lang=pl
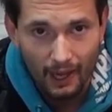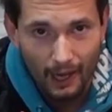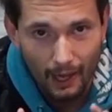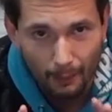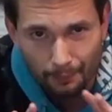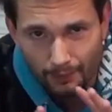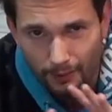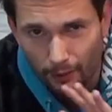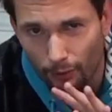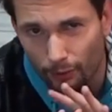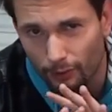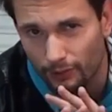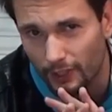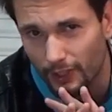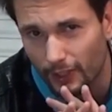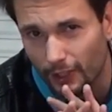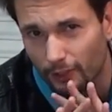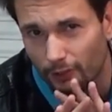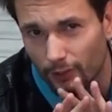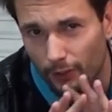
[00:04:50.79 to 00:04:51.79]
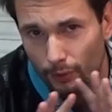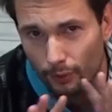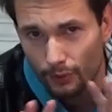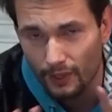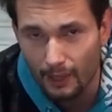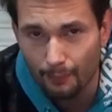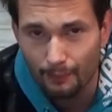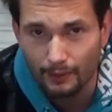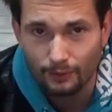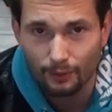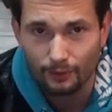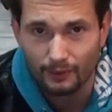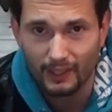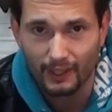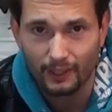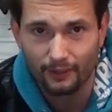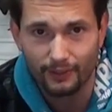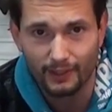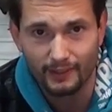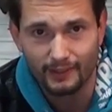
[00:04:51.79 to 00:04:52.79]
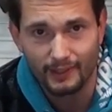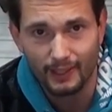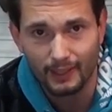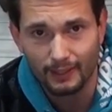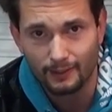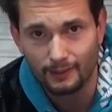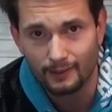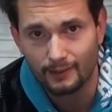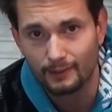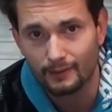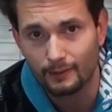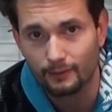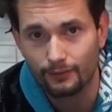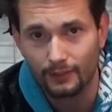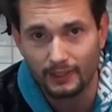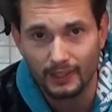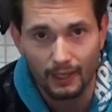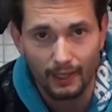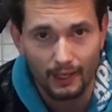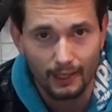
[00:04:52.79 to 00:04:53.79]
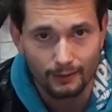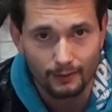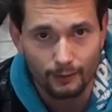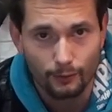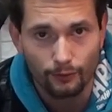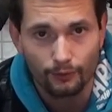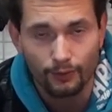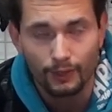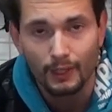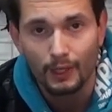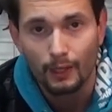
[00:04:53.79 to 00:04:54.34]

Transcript: Absolutnie ignorujemy tutaj kwestii jakichś wynalazków,